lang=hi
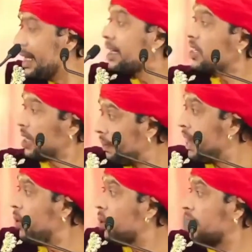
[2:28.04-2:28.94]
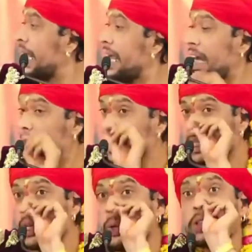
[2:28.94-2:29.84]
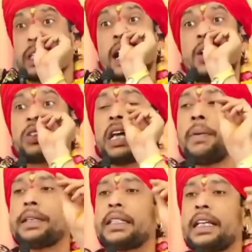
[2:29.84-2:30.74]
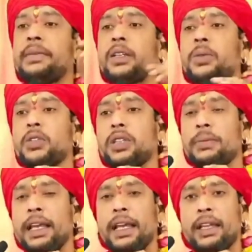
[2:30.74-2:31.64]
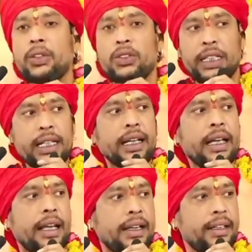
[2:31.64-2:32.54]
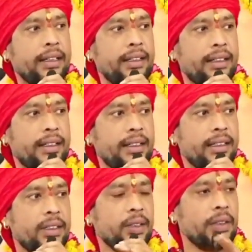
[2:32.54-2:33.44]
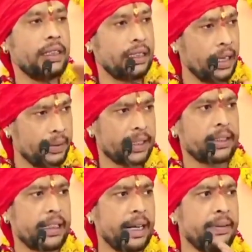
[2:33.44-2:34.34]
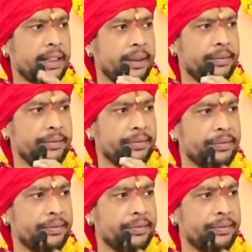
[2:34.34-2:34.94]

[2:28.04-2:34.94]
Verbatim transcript: एक समय होता है एक अवसर होता है अगर उस अवसर में तुम समझ गए तो ठीक है थोड़ी ट्रेवल ट्रेवल कम